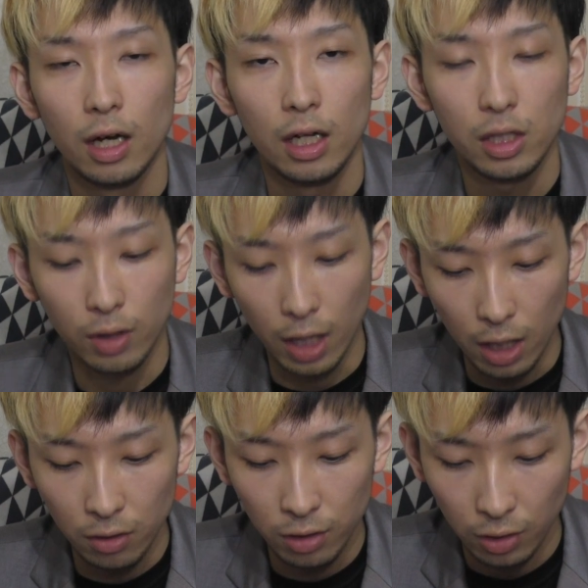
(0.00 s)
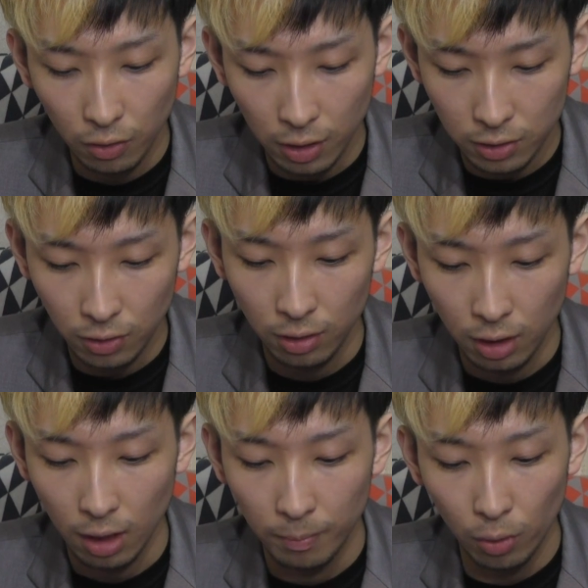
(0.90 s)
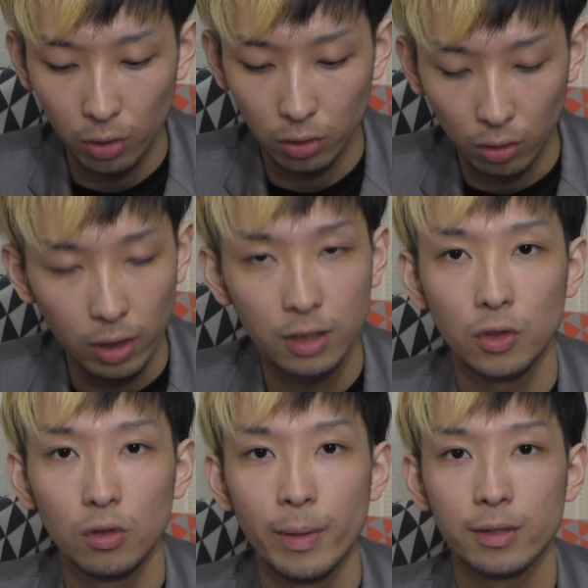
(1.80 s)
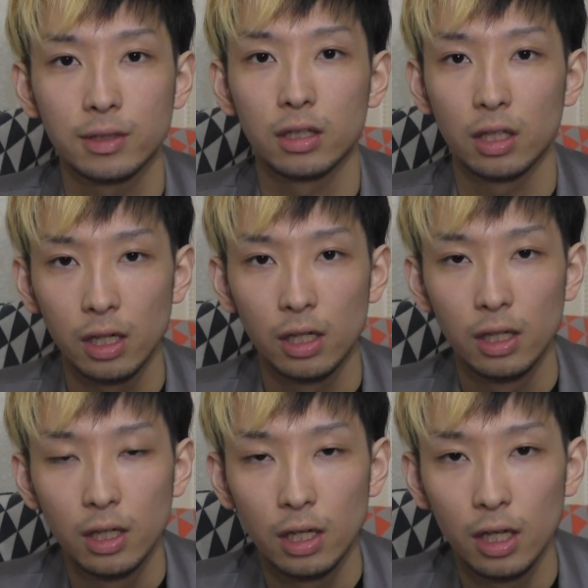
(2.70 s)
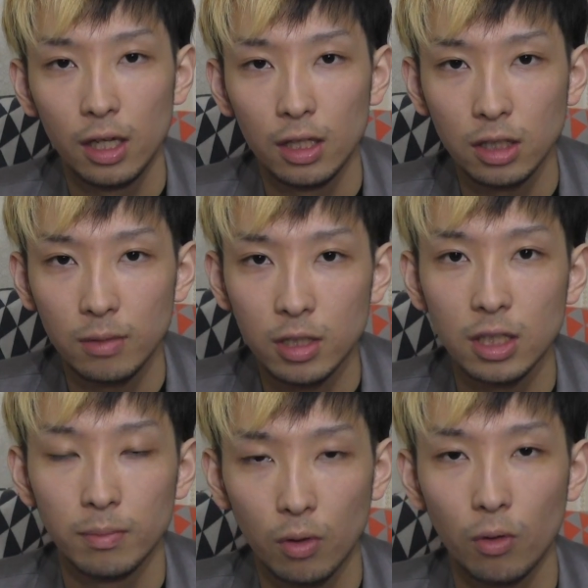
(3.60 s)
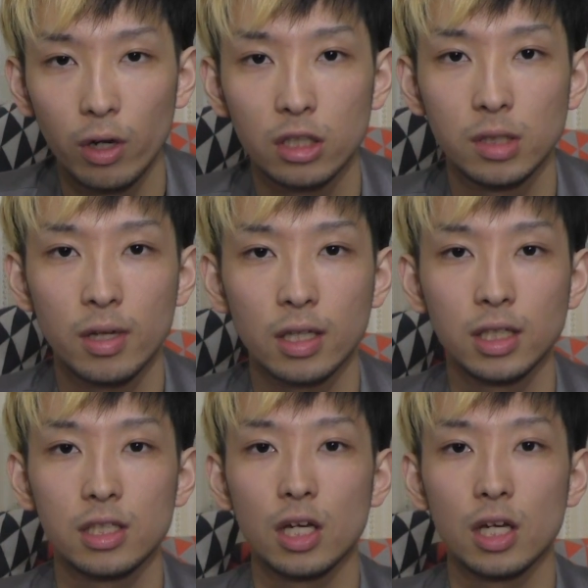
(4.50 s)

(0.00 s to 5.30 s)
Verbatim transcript: 相手の火炎の域がとにかく強いんで、防御と薬草をうまく使ってね、えー、ぜひ皆さんも攻略してみてください。